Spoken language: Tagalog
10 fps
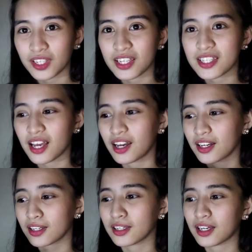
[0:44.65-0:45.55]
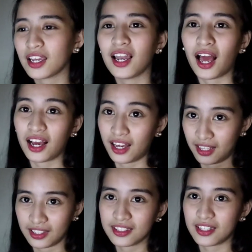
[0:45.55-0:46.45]
isang
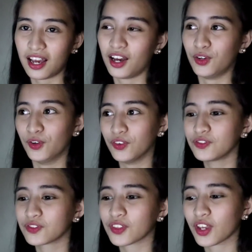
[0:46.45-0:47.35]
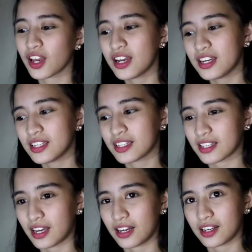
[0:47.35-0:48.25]
kailangan sa ano
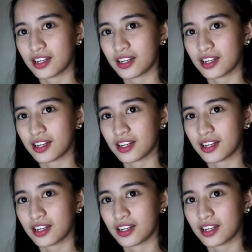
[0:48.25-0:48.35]
sa